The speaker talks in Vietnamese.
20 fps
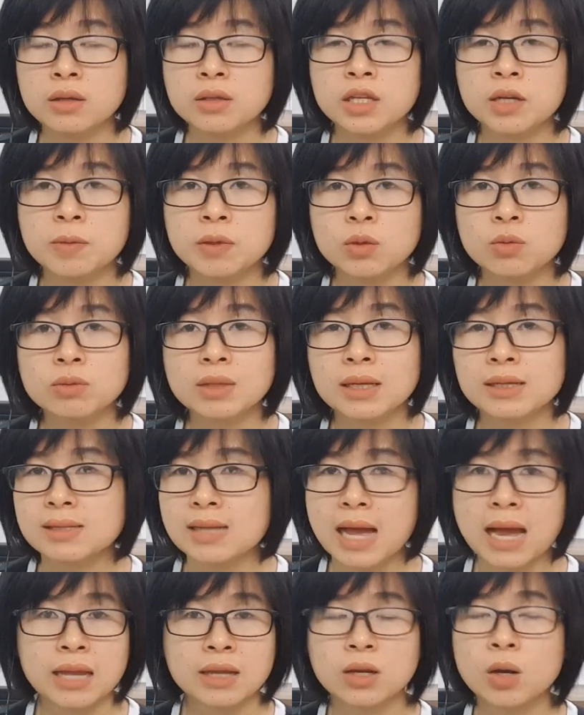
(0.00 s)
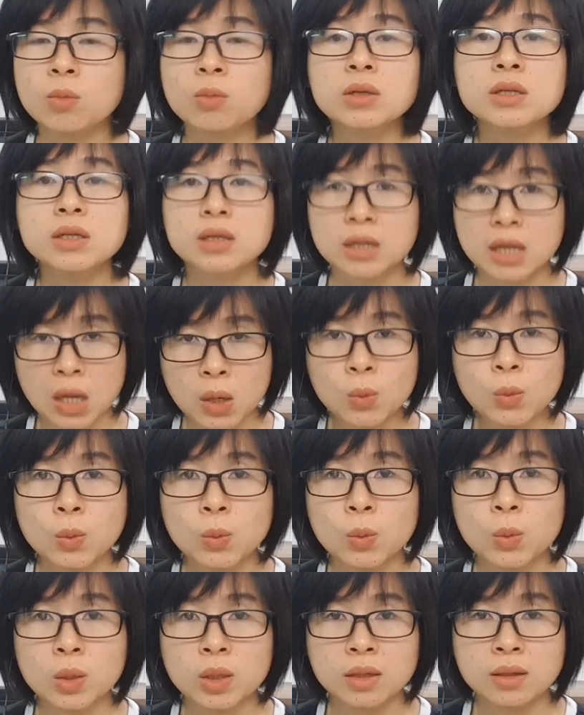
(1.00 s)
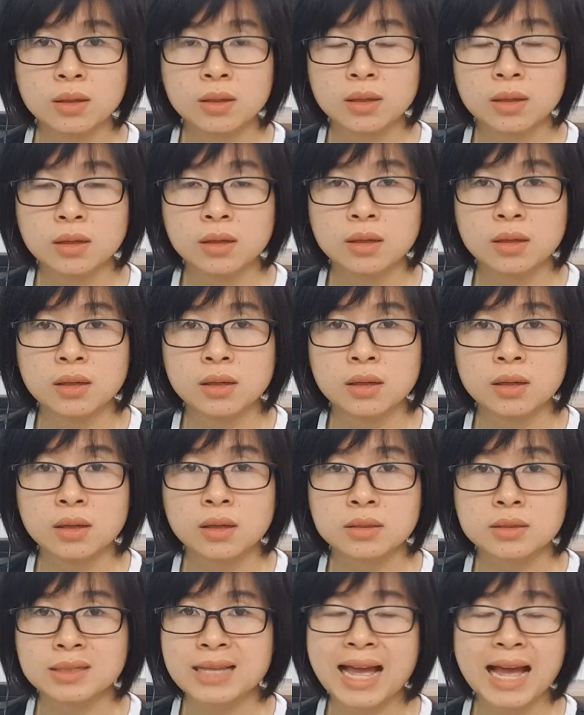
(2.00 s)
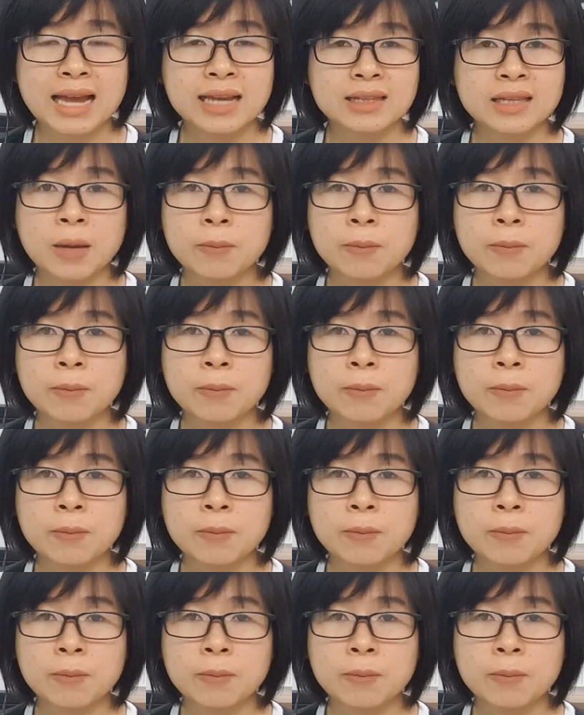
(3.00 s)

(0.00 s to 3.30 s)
Nhưng mà chúng ta xài không có được lâu, xài